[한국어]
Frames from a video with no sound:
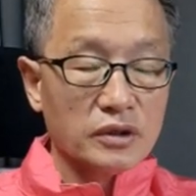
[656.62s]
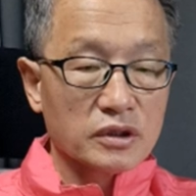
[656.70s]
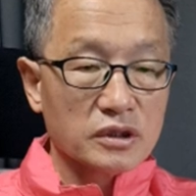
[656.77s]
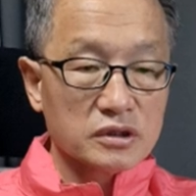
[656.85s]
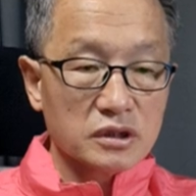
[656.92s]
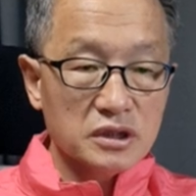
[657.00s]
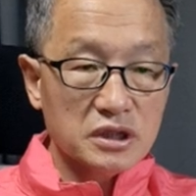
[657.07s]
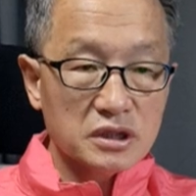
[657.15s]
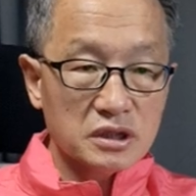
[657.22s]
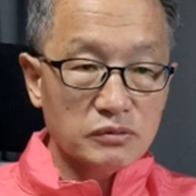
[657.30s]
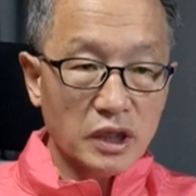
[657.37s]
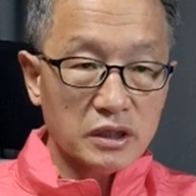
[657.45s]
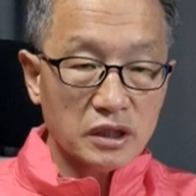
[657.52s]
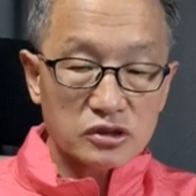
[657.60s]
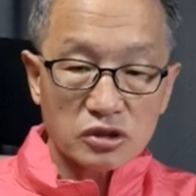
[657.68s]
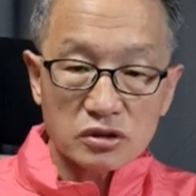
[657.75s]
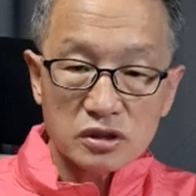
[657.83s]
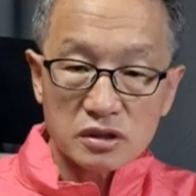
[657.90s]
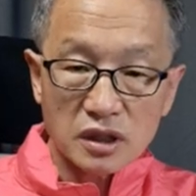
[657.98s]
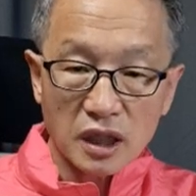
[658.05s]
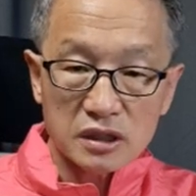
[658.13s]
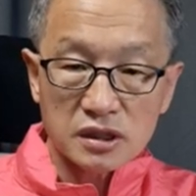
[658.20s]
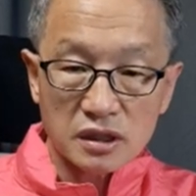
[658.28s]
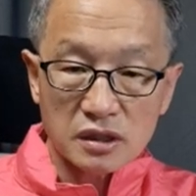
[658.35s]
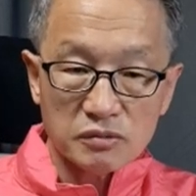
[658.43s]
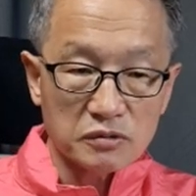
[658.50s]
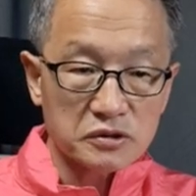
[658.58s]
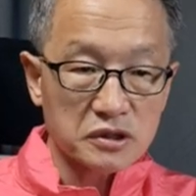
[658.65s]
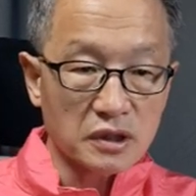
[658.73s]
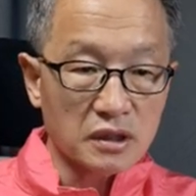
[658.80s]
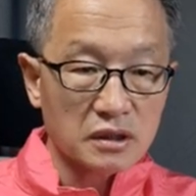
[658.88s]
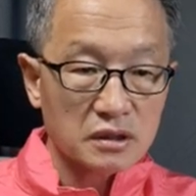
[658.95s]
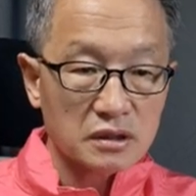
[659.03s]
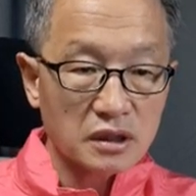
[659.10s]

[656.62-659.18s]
그래서 이승만이가 저지른 학살을 봅시다.